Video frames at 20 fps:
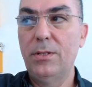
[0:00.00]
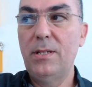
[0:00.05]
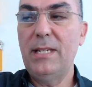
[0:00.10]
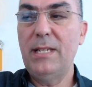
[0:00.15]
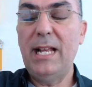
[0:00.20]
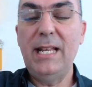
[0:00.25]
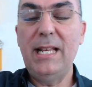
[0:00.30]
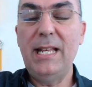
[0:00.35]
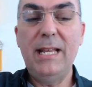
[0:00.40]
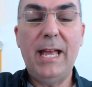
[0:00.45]

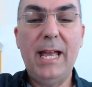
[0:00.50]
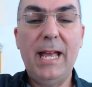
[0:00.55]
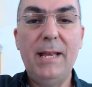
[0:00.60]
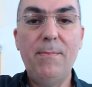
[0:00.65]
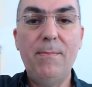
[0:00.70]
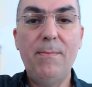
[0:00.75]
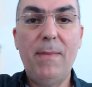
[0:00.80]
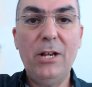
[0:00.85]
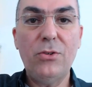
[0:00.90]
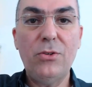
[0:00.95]

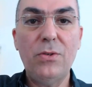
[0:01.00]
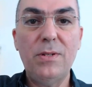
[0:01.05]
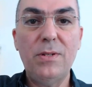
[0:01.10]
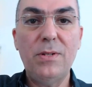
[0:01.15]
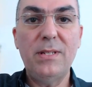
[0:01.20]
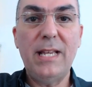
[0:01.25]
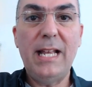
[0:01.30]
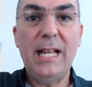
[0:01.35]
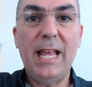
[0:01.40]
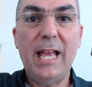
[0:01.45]
XLR macho
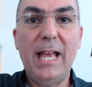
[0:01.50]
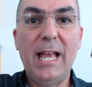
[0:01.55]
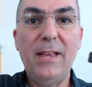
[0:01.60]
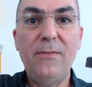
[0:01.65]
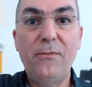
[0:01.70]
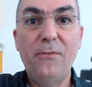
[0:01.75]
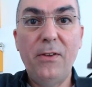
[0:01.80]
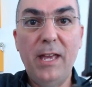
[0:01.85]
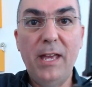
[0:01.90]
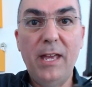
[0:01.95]
e
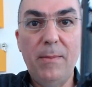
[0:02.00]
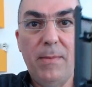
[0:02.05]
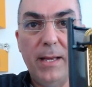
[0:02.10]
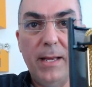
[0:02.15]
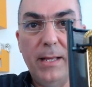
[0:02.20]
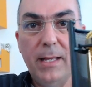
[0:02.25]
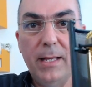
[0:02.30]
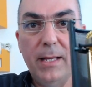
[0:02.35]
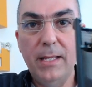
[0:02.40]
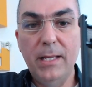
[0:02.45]
XLR
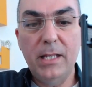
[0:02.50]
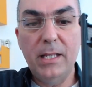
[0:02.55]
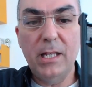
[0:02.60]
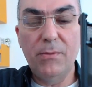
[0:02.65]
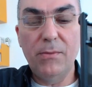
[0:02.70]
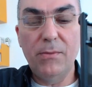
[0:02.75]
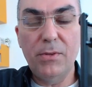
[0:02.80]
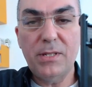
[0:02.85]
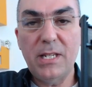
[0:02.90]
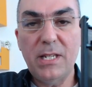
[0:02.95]
fêmea.
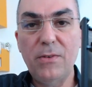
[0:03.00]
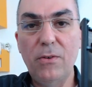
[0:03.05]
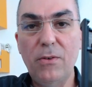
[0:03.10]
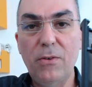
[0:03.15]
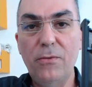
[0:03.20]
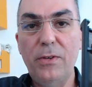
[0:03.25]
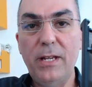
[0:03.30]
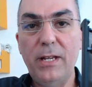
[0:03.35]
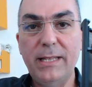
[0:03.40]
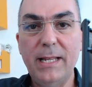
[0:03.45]
Então vocês
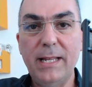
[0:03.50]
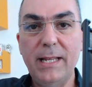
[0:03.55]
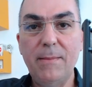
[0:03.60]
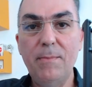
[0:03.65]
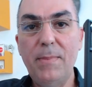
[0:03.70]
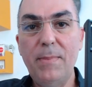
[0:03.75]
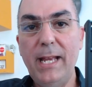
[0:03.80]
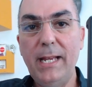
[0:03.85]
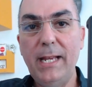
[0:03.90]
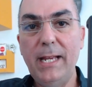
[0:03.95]
vão ver
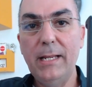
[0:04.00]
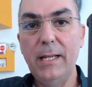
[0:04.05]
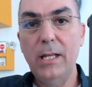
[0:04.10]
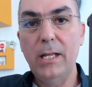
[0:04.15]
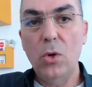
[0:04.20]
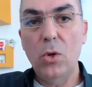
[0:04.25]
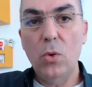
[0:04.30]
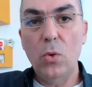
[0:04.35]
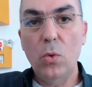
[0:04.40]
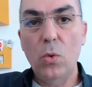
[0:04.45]
também
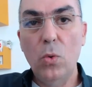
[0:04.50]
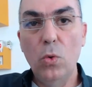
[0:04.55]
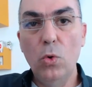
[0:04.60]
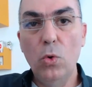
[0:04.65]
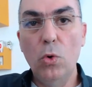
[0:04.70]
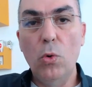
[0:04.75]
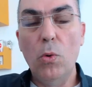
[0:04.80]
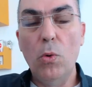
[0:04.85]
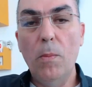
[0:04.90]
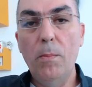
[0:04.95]

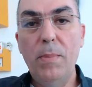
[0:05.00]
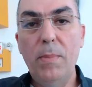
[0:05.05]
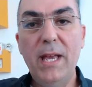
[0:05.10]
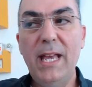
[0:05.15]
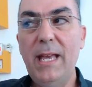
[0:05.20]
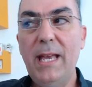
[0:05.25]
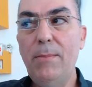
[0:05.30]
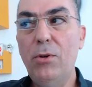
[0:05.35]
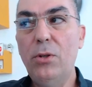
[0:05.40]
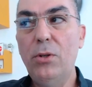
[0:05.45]
o
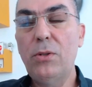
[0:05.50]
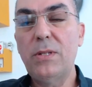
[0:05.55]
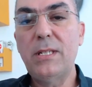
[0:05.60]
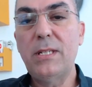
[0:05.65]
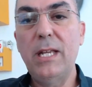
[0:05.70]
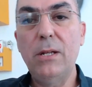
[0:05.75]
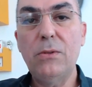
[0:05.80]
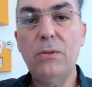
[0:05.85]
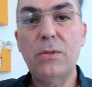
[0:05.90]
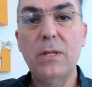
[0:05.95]

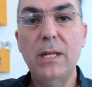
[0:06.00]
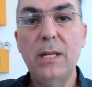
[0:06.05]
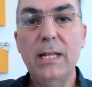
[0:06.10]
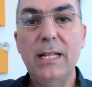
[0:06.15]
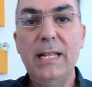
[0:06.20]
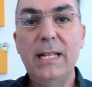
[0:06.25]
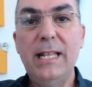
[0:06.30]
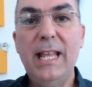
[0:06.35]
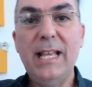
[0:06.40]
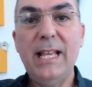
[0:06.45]
BM800
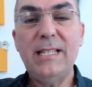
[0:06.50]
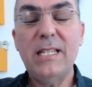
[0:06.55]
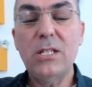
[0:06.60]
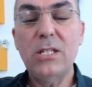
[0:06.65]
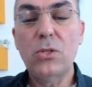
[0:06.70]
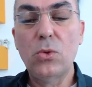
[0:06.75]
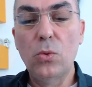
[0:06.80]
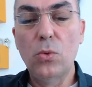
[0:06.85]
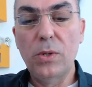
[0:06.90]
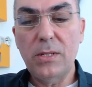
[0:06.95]

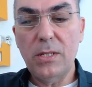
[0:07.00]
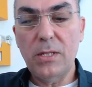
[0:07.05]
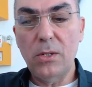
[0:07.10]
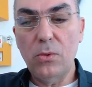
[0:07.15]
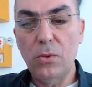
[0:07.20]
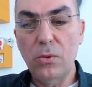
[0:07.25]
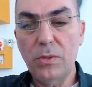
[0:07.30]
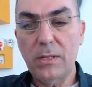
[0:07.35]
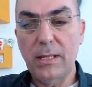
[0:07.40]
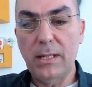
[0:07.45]
nessas duas
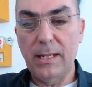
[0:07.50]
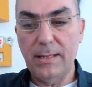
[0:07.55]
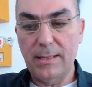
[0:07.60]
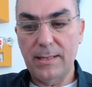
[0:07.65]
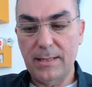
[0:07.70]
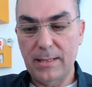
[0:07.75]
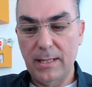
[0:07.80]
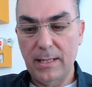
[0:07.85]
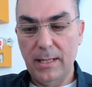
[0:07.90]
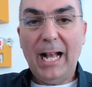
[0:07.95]

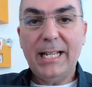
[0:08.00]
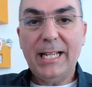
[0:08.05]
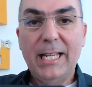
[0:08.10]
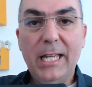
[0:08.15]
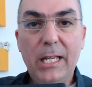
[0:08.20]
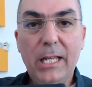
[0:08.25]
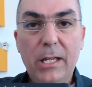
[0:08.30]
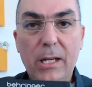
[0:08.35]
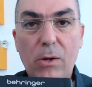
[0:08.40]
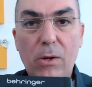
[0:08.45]
circunstâncias.
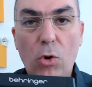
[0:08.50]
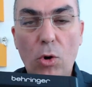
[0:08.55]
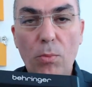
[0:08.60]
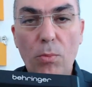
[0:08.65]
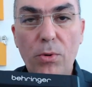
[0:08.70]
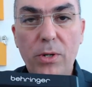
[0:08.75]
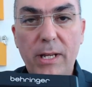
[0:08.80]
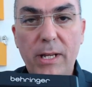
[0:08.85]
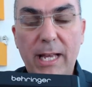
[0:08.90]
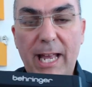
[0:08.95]
Aqui,
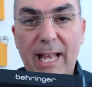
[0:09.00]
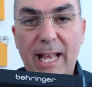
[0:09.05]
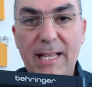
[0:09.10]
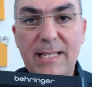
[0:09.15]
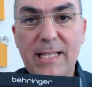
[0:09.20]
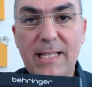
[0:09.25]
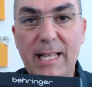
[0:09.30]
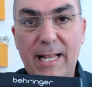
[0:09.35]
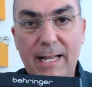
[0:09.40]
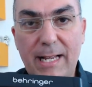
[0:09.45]
como
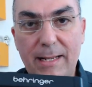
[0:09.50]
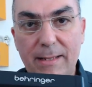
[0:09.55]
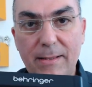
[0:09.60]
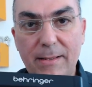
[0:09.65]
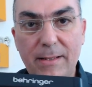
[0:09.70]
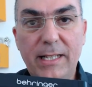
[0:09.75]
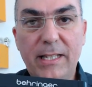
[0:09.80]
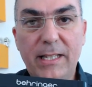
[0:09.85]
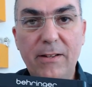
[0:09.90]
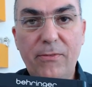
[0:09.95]
esta
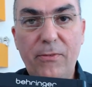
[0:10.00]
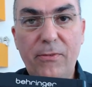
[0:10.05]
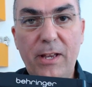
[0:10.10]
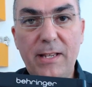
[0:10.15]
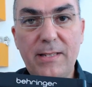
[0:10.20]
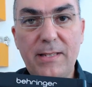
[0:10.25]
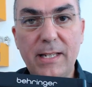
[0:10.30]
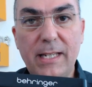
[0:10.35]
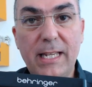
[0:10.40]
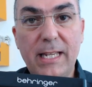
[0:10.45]

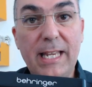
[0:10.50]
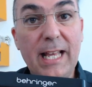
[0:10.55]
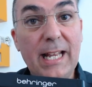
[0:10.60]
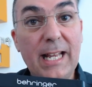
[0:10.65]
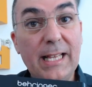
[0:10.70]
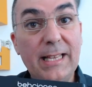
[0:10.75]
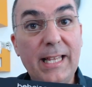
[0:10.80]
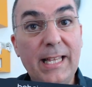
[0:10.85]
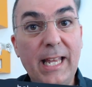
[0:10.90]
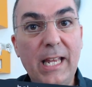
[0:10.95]
interface aqui,
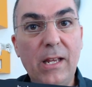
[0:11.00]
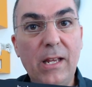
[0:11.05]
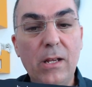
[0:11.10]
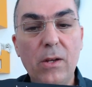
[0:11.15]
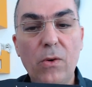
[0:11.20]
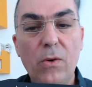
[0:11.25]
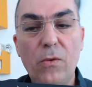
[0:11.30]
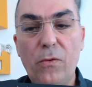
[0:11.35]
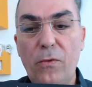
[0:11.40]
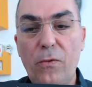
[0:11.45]
ela
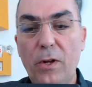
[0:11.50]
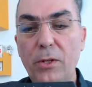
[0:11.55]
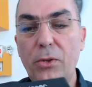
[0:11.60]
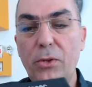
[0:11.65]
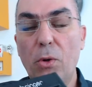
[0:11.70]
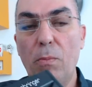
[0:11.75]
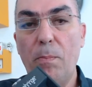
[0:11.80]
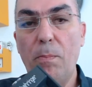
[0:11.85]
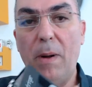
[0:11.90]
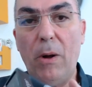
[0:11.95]
tem
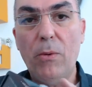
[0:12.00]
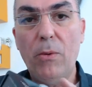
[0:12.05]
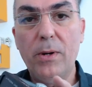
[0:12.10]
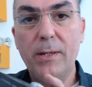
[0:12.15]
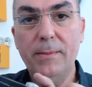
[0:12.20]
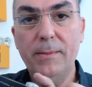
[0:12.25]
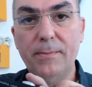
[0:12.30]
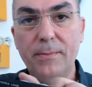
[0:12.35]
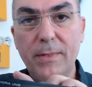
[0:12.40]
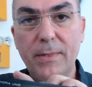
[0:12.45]
Phantom
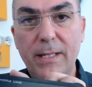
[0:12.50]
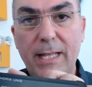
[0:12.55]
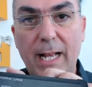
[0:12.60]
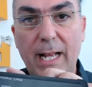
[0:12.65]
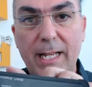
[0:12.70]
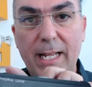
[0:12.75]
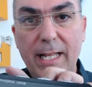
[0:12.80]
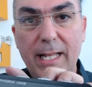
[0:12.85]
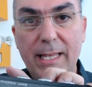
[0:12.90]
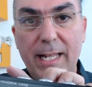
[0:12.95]
Power, que
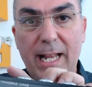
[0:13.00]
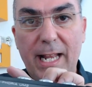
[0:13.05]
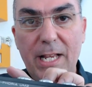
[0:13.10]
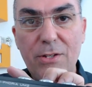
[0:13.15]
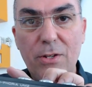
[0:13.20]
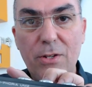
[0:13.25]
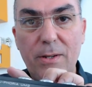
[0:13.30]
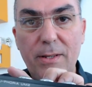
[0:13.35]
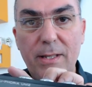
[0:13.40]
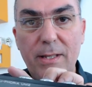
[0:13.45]
está aqui
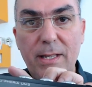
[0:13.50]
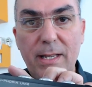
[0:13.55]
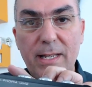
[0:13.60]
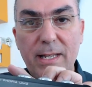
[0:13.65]
atrás, ó,